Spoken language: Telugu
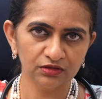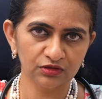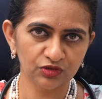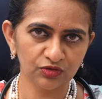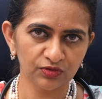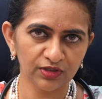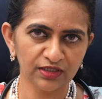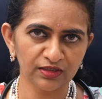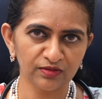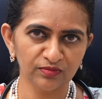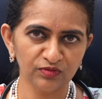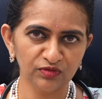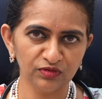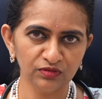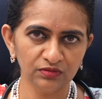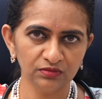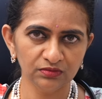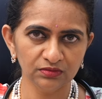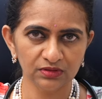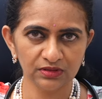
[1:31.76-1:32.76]
జ్వరము
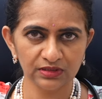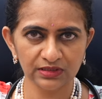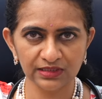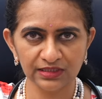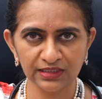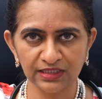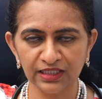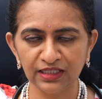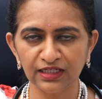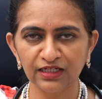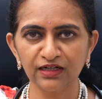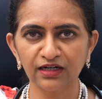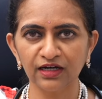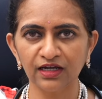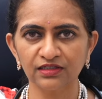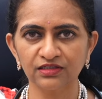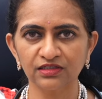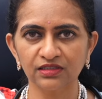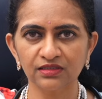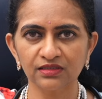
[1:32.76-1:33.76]
స్కిన్
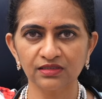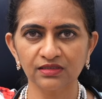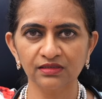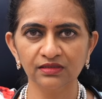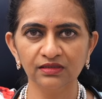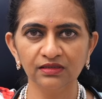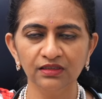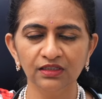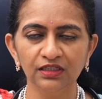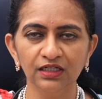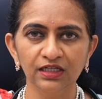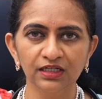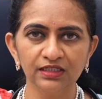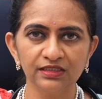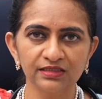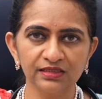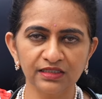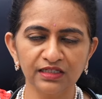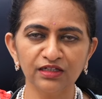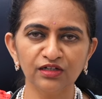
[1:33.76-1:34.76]
ర్యాషెస్
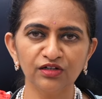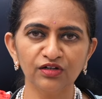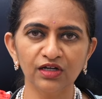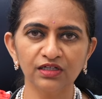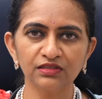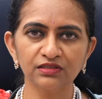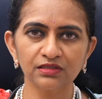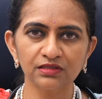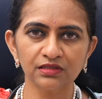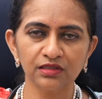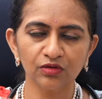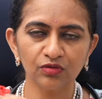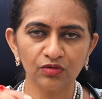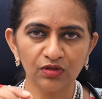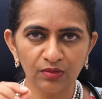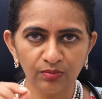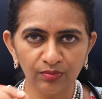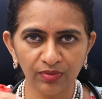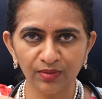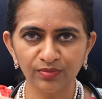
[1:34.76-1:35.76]
స్కిన్ ర్యాషెస్లో
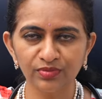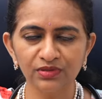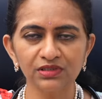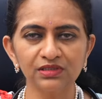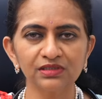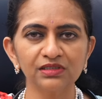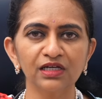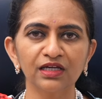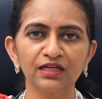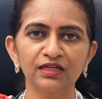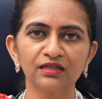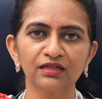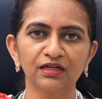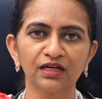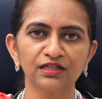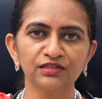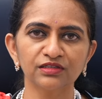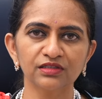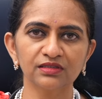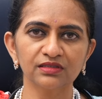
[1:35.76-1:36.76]
కూడా బబుల్స్ లైక్
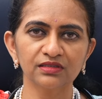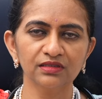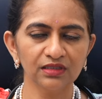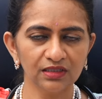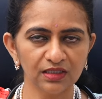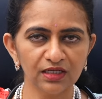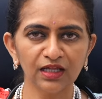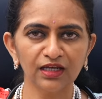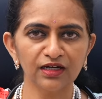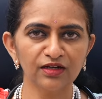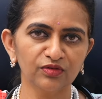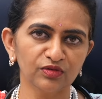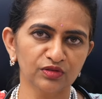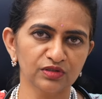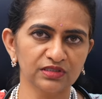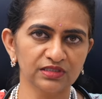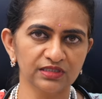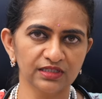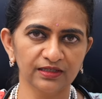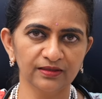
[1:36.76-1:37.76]
ర్యాషెస్ ఇట్లానే
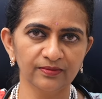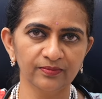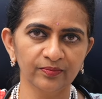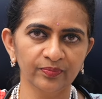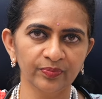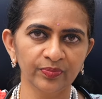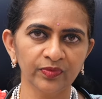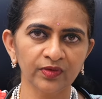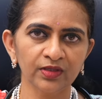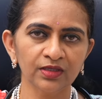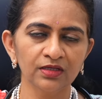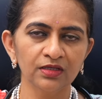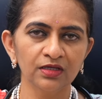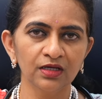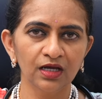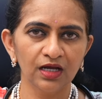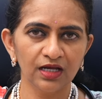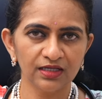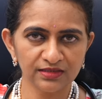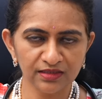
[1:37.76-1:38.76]
వస్తాయి
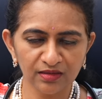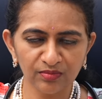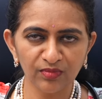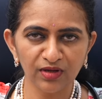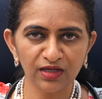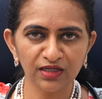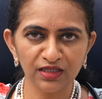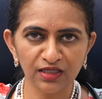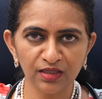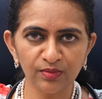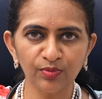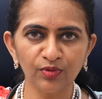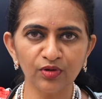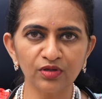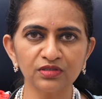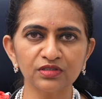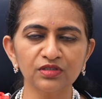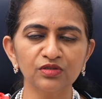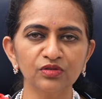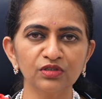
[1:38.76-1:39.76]
అసలు మంకీ
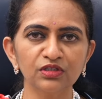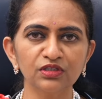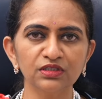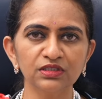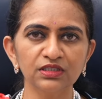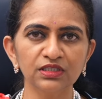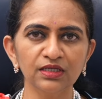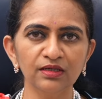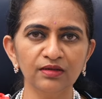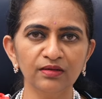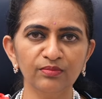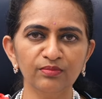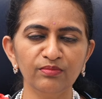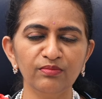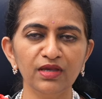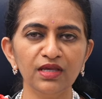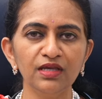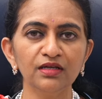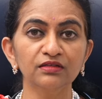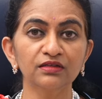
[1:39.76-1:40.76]
పాక్స్ గురించి
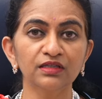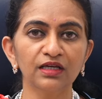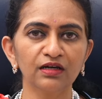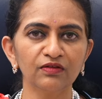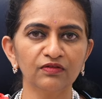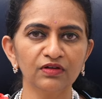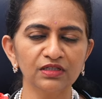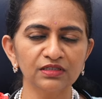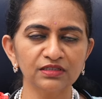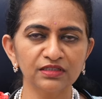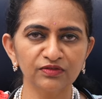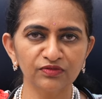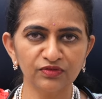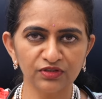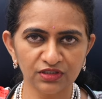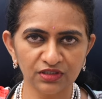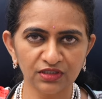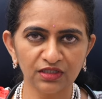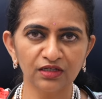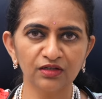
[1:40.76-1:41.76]
నీకు తెలవాల్సిన
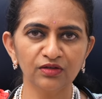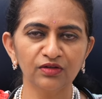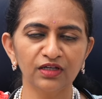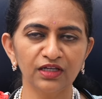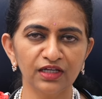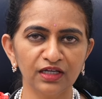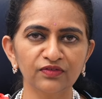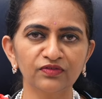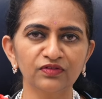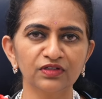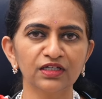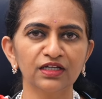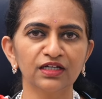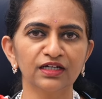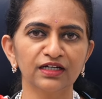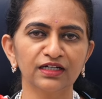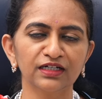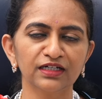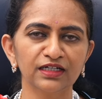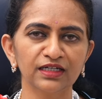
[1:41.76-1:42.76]
విషయాలు ఏమిటి
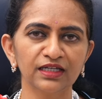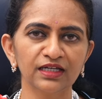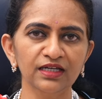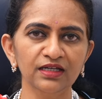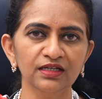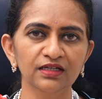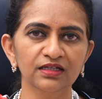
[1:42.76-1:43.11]
అని అంటే